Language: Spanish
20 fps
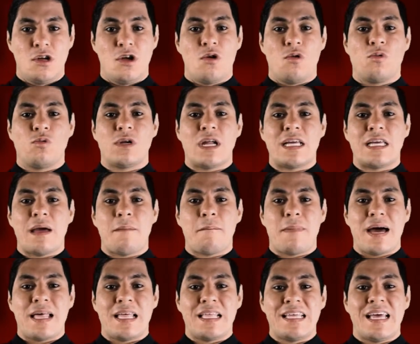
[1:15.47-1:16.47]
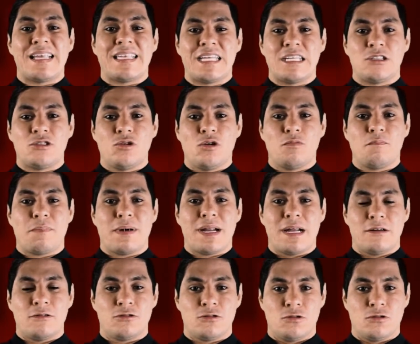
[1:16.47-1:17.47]
una llamada de atención para
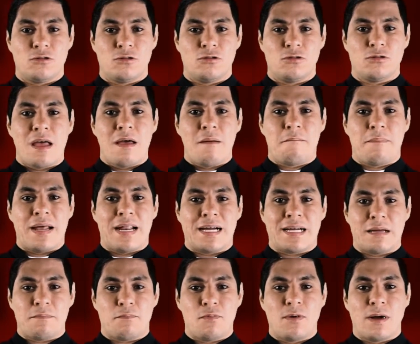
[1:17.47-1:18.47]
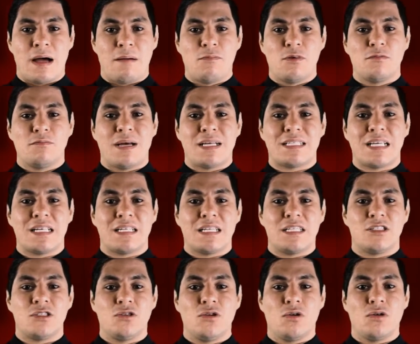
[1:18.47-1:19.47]
nosotros, para que pongamos más
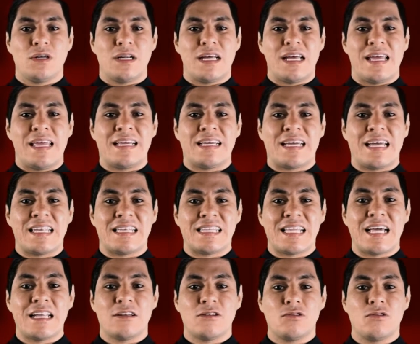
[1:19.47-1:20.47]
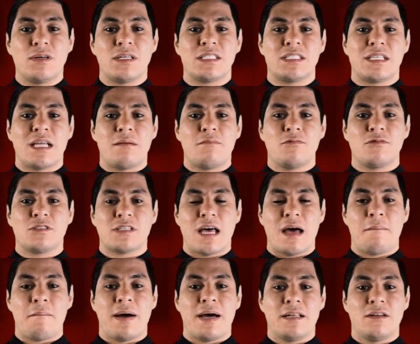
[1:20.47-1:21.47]
atención en qué tanto estamos
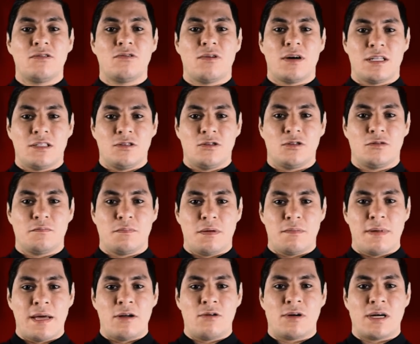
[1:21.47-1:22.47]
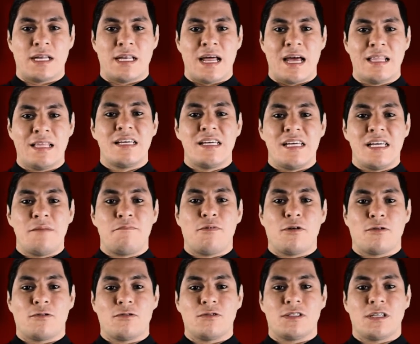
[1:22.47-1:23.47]
amando a Dios primero que nada y
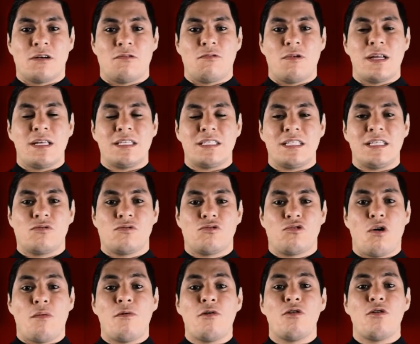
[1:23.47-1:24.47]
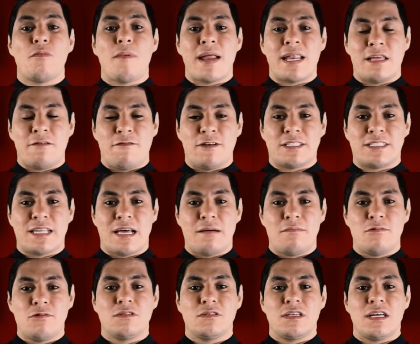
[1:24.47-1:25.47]
por consecuente cómo lo
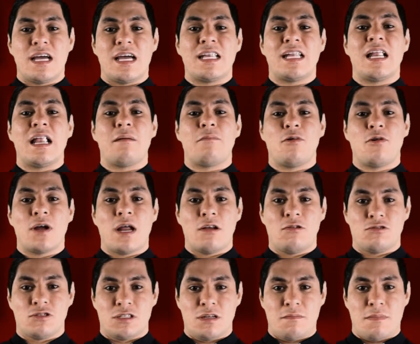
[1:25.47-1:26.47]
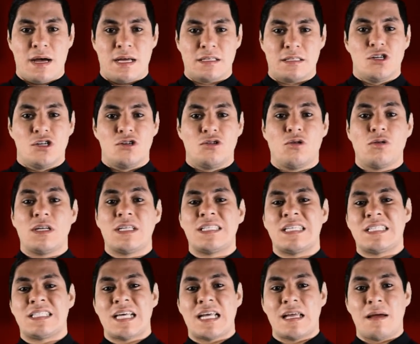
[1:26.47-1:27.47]
manifestamos en el amor a los demás. No
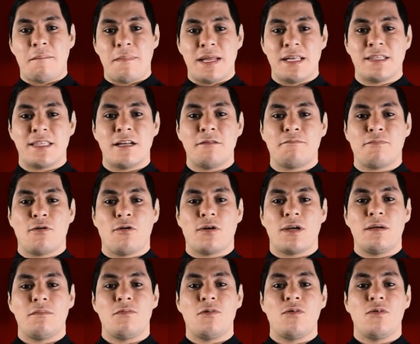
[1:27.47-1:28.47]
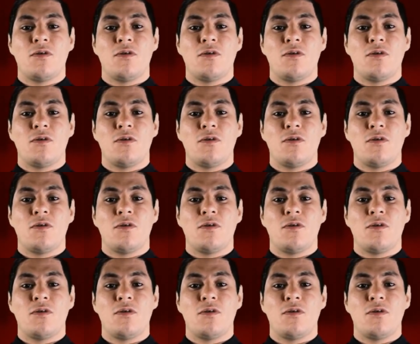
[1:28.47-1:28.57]
necesariamente el prójimo